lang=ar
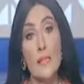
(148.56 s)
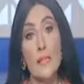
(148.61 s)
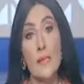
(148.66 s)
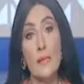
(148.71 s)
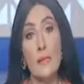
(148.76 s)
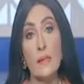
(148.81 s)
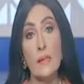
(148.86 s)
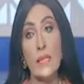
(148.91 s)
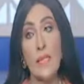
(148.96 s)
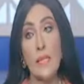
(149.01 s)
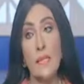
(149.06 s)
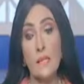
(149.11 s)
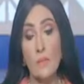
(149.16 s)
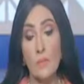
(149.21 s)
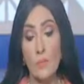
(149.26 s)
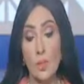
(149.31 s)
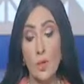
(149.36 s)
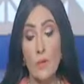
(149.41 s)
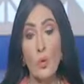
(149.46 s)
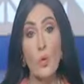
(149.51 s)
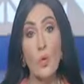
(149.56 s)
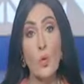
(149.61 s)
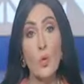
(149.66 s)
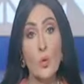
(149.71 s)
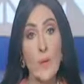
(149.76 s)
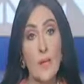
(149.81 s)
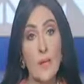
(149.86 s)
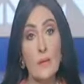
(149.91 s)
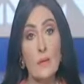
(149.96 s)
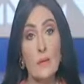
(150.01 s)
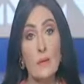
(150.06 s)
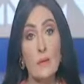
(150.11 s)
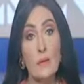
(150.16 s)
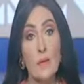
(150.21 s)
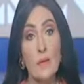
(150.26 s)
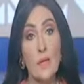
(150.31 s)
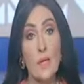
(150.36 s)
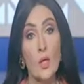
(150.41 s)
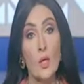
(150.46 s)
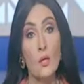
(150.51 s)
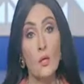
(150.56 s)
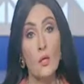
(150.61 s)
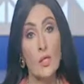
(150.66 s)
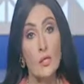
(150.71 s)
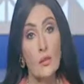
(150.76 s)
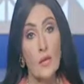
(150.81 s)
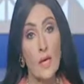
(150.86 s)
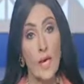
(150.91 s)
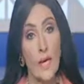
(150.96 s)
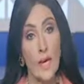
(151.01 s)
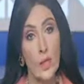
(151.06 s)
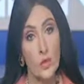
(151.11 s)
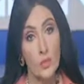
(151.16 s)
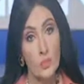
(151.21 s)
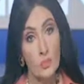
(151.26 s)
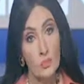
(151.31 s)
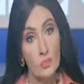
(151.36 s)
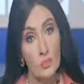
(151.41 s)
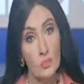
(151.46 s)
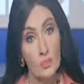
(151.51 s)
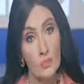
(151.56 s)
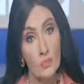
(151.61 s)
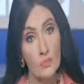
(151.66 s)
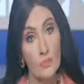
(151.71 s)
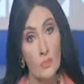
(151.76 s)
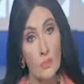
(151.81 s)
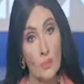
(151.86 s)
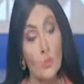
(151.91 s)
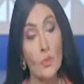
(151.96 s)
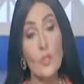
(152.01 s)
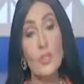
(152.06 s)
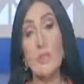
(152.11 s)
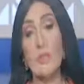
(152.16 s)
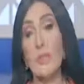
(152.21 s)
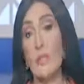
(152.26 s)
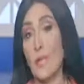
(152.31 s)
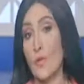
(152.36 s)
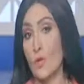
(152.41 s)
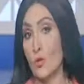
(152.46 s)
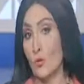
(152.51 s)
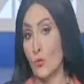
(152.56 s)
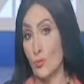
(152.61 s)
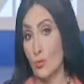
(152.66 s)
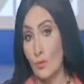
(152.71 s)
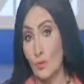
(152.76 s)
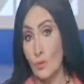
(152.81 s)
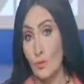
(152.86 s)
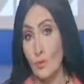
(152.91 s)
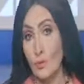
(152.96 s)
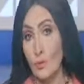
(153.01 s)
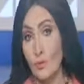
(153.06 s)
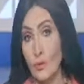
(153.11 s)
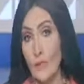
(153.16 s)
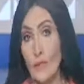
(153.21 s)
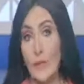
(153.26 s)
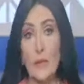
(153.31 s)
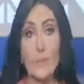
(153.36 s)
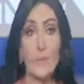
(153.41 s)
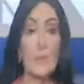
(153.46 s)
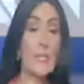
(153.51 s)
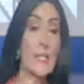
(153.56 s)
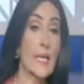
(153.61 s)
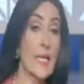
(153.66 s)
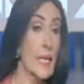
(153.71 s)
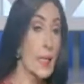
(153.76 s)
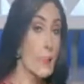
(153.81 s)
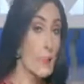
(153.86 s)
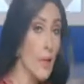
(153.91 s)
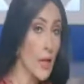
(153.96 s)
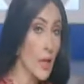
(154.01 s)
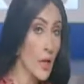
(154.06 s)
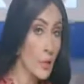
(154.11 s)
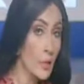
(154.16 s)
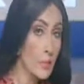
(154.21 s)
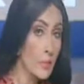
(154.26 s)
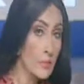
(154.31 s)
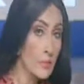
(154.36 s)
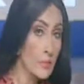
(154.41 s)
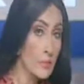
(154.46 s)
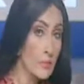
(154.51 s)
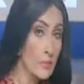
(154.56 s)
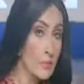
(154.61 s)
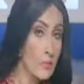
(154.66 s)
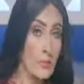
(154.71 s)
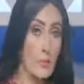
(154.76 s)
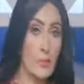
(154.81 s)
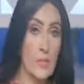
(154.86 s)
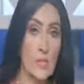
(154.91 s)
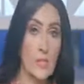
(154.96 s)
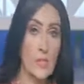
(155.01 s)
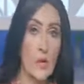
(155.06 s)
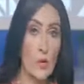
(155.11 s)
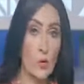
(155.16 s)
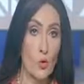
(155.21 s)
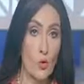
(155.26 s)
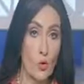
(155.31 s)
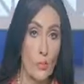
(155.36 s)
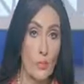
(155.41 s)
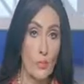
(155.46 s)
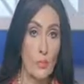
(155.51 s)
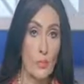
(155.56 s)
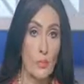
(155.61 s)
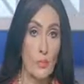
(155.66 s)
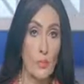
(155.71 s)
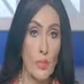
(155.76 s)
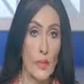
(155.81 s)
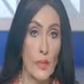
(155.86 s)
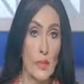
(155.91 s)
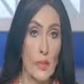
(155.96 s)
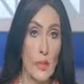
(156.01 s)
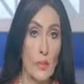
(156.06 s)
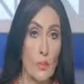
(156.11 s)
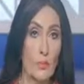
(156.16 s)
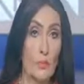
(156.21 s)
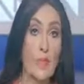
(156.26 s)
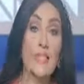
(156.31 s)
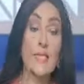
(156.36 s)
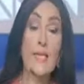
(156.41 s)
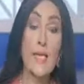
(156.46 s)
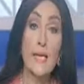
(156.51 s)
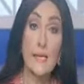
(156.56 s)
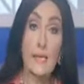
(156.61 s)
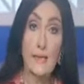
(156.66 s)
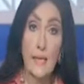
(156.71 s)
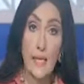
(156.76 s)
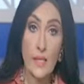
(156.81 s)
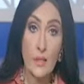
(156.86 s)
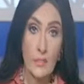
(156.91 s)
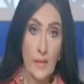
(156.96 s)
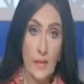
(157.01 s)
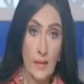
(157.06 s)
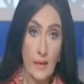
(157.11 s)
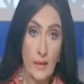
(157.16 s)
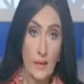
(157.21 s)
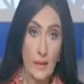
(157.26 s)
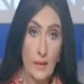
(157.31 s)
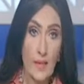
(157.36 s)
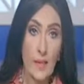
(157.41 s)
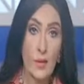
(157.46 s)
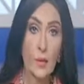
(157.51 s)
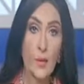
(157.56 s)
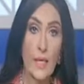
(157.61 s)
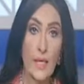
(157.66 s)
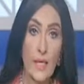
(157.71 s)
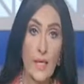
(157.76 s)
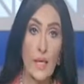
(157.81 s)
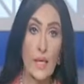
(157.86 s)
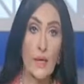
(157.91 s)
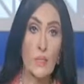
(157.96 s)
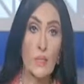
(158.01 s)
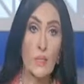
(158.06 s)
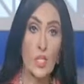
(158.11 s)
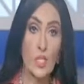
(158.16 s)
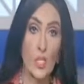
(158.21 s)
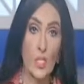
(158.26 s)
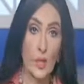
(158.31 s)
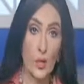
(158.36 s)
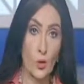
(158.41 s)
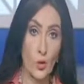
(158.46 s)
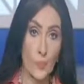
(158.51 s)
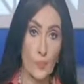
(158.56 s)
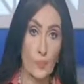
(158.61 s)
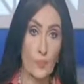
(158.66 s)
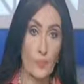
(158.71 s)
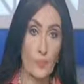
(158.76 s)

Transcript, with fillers: ده لازم يكون له وقت وسط اهله وسط ناسه اتكلم معاهم اسمع لهم بيجتهد دايما انه يحل مشاكلهم